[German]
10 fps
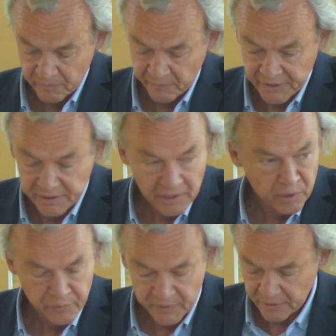
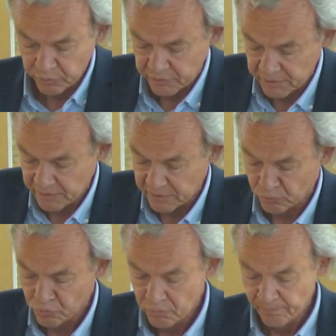weniger Auflagen durch die
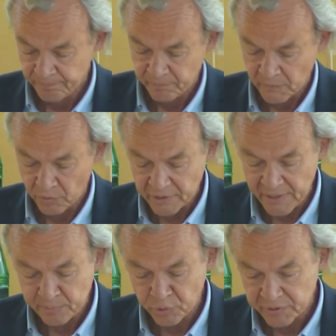EU und
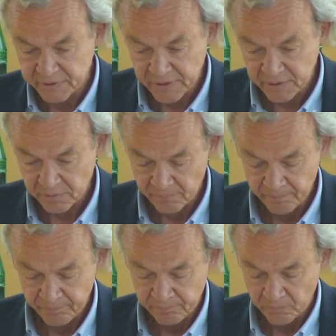eine Politik,
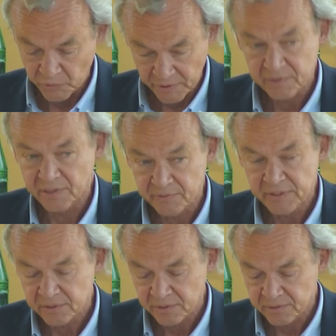und das ist das
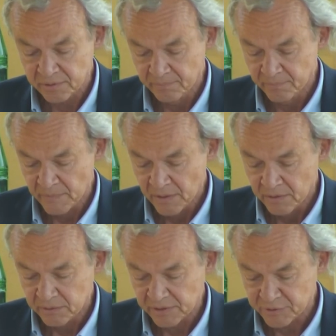Wichtigste,
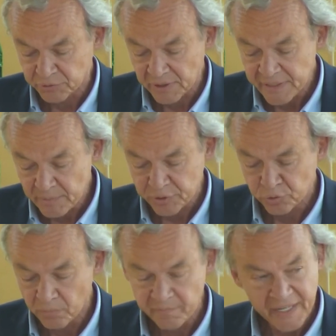die das
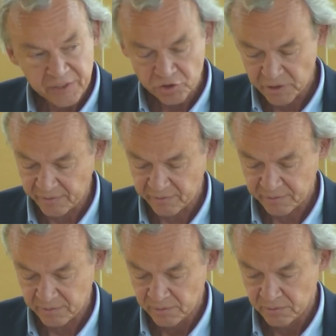Unternehmertum
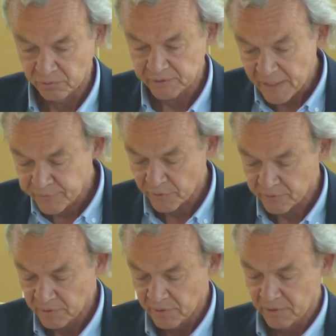wertschätzt. Und
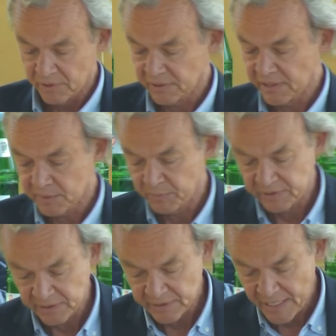davon ist die
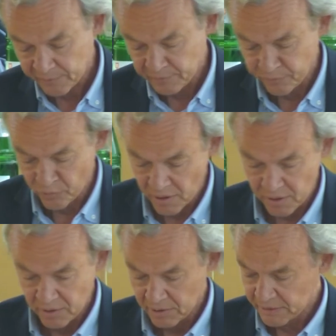SPD nach wie
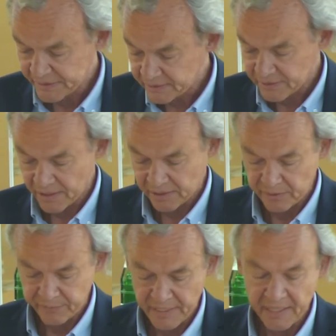vor Lichtjahre
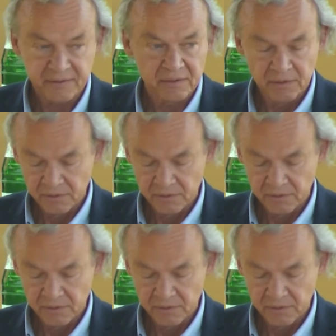entfernt,